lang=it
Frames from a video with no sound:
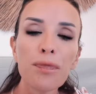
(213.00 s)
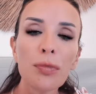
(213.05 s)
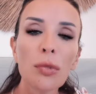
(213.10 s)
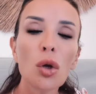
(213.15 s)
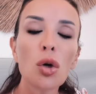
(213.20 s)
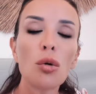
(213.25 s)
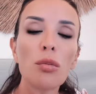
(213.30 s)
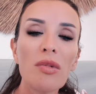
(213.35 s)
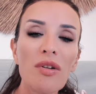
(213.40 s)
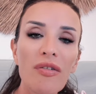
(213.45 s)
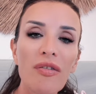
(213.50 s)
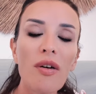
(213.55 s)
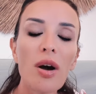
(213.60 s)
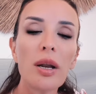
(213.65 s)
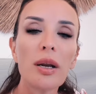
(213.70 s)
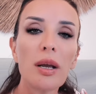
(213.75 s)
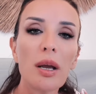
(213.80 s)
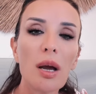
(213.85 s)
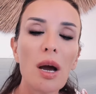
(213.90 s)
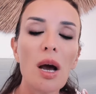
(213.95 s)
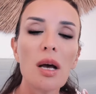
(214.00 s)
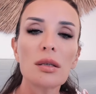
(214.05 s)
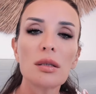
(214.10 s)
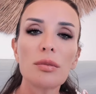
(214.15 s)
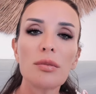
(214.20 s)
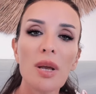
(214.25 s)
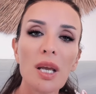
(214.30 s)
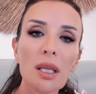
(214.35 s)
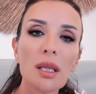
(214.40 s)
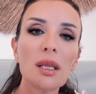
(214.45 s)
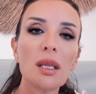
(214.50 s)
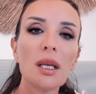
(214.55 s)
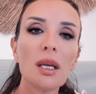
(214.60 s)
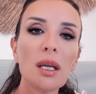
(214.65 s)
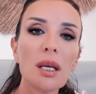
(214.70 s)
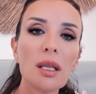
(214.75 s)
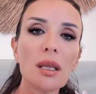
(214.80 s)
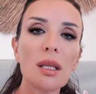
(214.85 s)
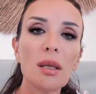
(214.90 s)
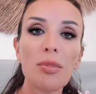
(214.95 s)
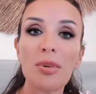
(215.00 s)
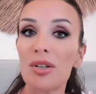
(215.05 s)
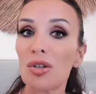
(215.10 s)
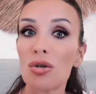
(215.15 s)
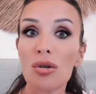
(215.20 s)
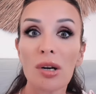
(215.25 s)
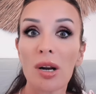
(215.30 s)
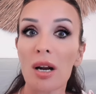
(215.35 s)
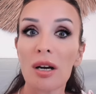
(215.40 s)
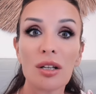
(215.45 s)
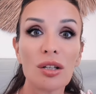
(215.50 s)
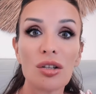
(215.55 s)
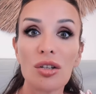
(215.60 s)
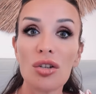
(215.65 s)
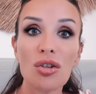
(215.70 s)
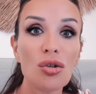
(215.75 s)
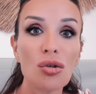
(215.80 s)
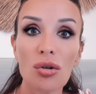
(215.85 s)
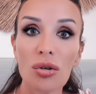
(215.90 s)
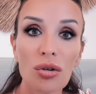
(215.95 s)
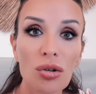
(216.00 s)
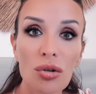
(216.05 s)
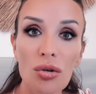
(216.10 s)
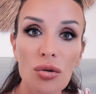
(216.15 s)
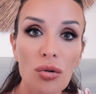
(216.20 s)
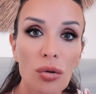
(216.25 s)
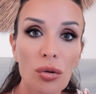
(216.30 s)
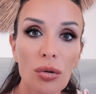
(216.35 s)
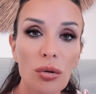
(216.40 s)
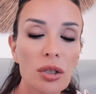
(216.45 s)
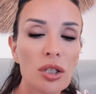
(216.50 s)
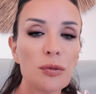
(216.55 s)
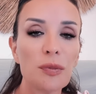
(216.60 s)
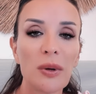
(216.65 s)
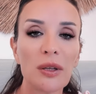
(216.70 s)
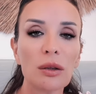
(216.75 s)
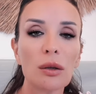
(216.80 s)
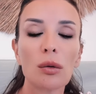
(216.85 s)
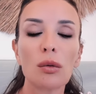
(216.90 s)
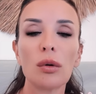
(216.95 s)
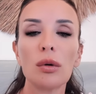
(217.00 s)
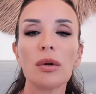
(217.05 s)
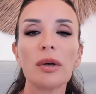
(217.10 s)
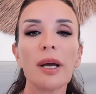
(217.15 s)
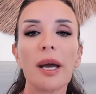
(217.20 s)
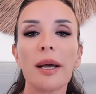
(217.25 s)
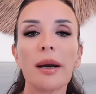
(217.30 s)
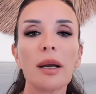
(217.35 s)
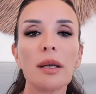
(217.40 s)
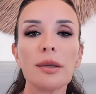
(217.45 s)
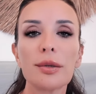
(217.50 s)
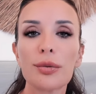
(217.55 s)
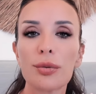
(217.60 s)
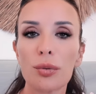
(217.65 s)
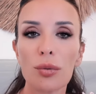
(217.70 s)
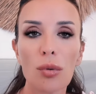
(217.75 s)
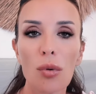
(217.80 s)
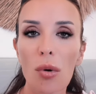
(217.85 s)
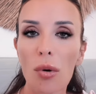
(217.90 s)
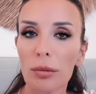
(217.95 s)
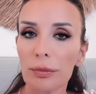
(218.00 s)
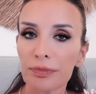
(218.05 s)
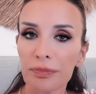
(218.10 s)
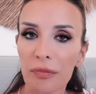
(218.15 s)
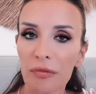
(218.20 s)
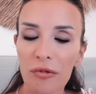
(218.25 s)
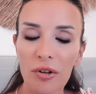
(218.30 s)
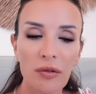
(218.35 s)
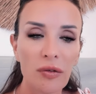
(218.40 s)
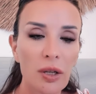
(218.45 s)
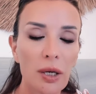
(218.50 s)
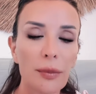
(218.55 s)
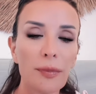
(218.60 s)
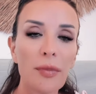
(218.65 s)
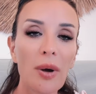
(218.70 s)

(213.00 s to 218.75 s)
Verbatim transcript: come fare a smettere di peggiorare di giorno in giorno rispetto a quello che era il suo vivere.